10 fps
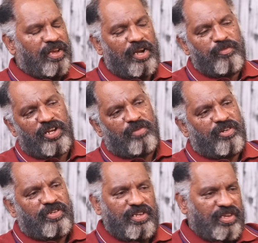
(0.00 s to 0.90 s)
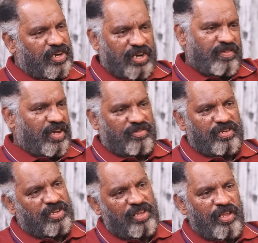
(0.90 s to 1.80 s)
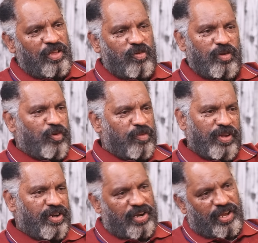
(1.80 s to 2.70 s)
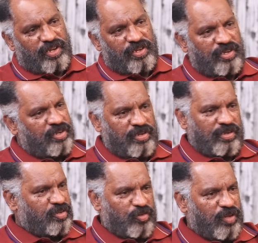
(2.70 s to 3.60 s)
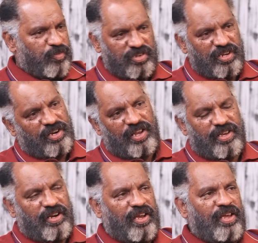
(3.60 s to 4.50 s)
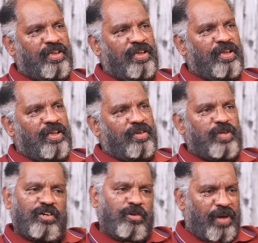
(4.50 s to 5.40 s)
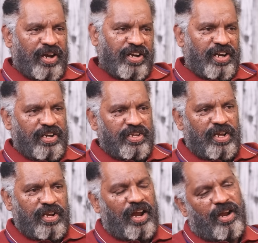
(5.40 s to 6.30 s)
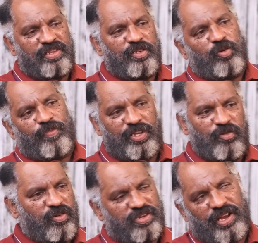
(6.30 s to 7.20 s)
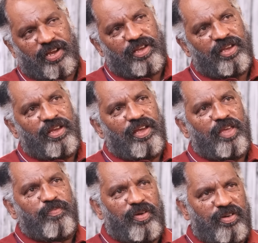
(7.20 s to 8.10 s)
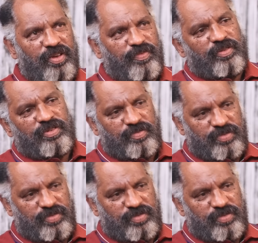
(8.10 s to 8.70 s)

கனிமொழி அம்மா வந்து ஏற்கனவே அங்கே வந்து ஒரு பொறுப்பில் இருக்கிறாங்க துணை பொதுச் தான் இருக்கிறாங்க ஏற்கனவே மகளிர் அணியில் இருந்தாங்க அடுத்து ஒரு பதவி கொடுத்தாங்க இப்போ இப்போ